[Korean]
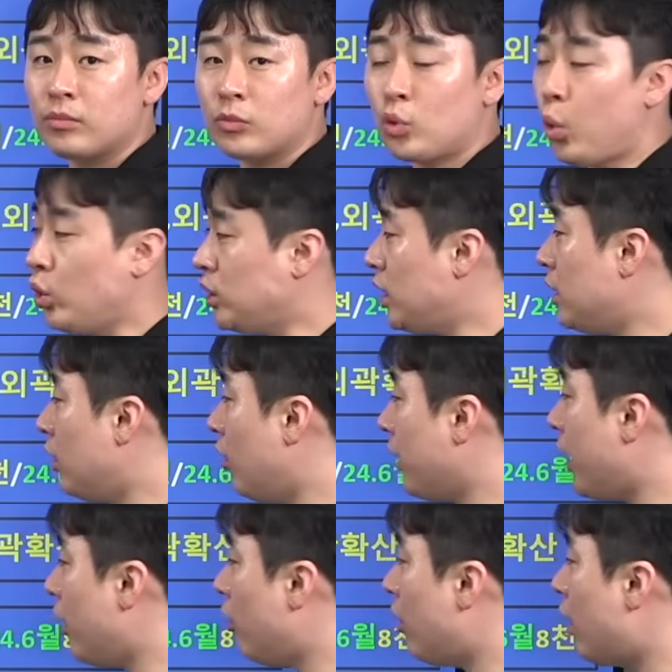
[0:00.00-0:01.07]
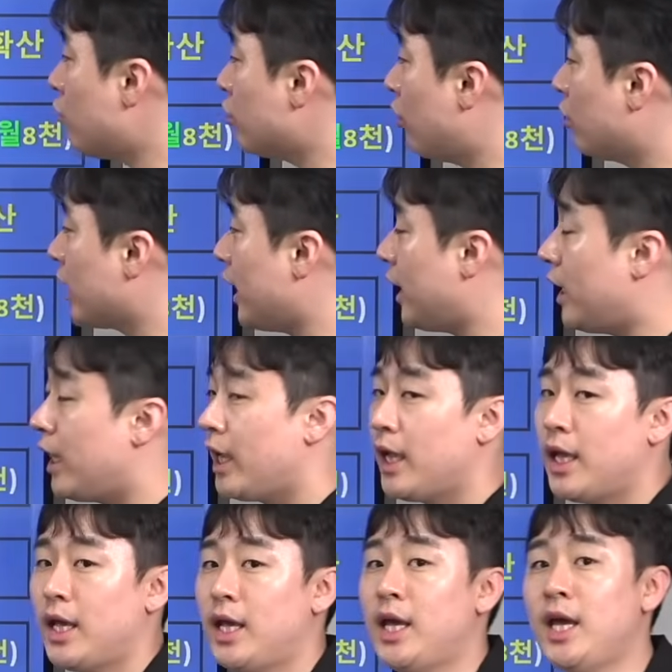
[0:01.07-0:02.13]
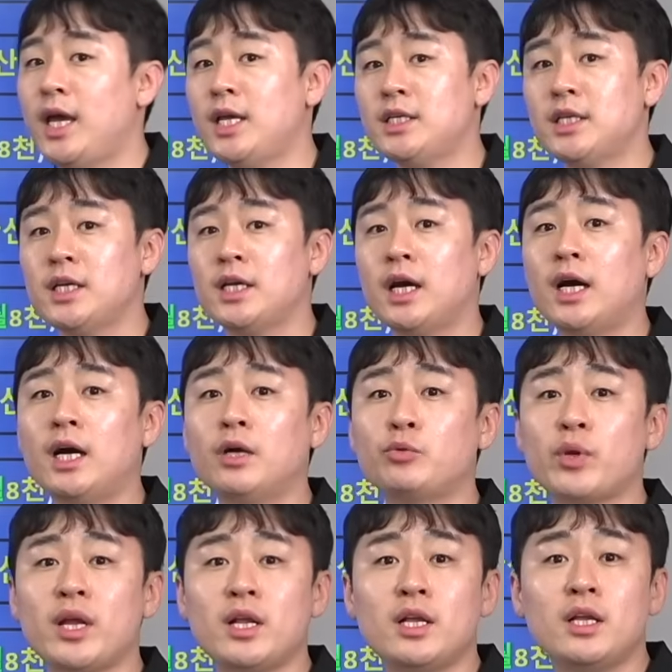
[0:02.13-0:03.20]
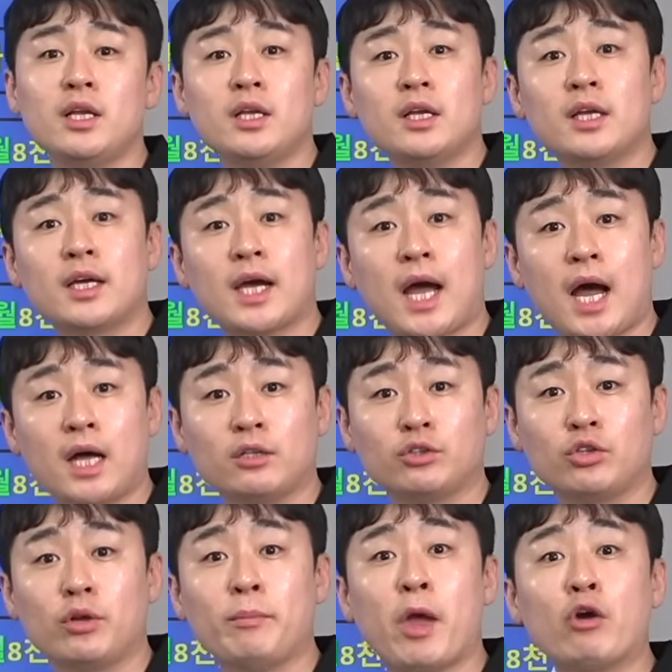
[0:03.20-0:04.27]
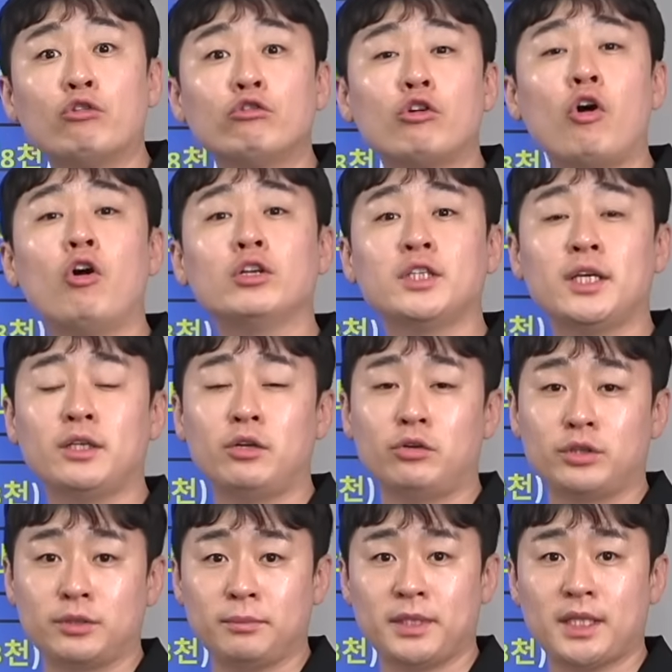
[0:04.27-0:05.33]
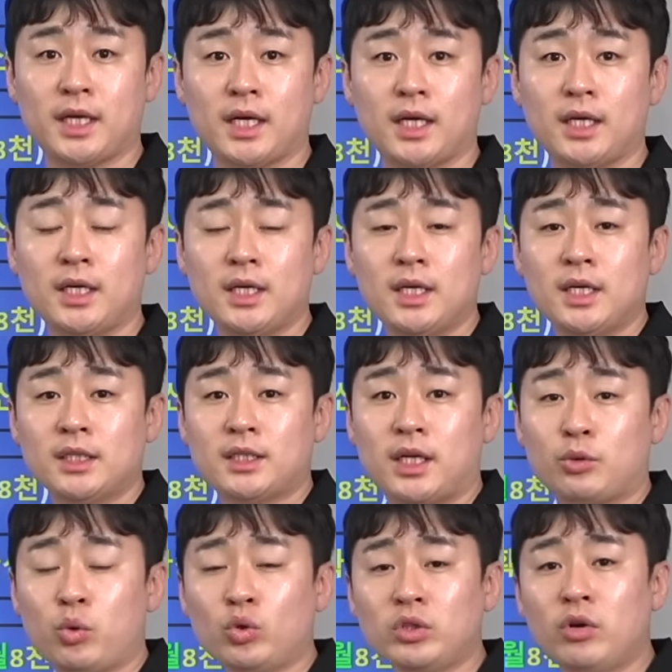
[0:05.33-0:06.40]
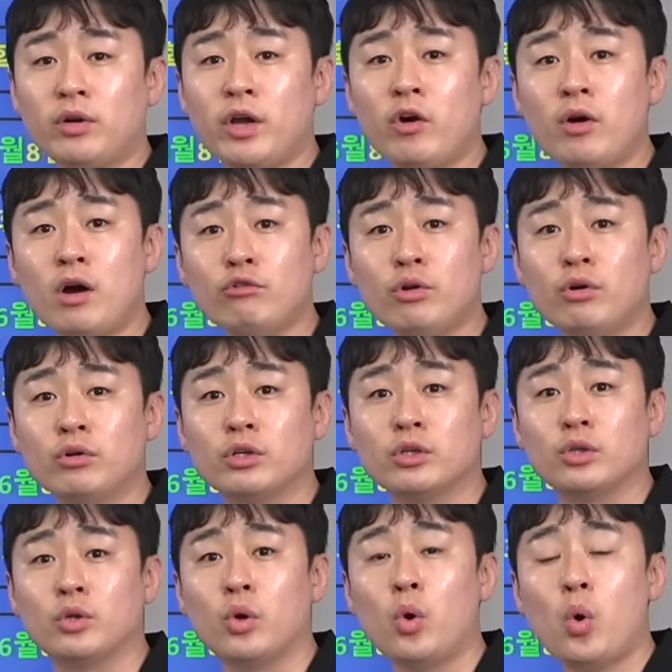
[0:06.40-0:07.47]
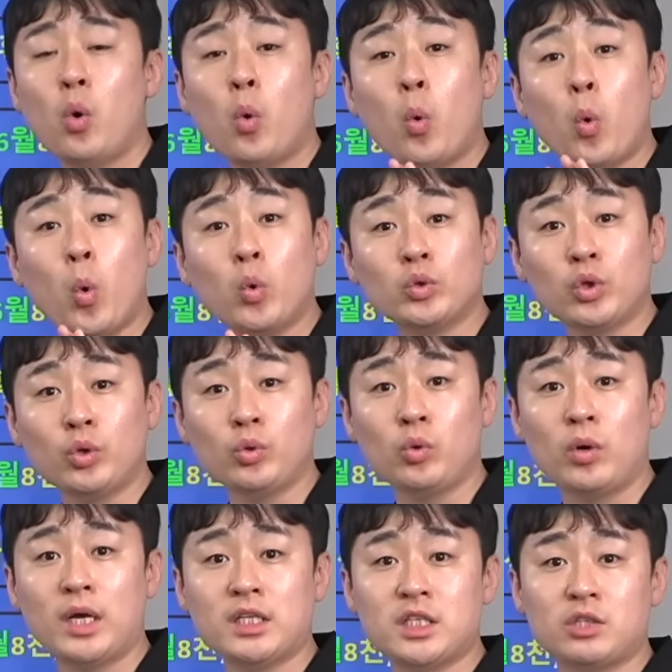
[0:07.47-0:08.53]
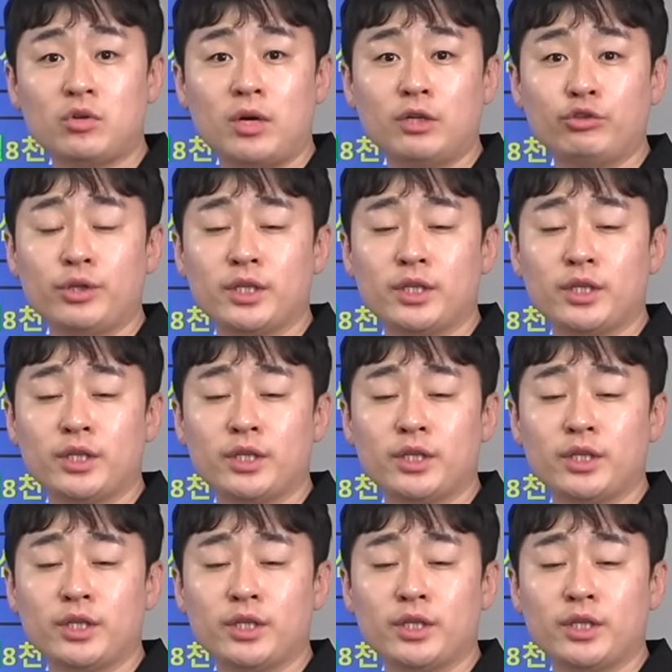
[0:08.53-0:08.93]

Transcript: 토지거래 허가구역이 해제가 될 가능성이 매우 커지게 되었습니다. 자, 토지거래 허가구역은 오 년 동안 지정할 수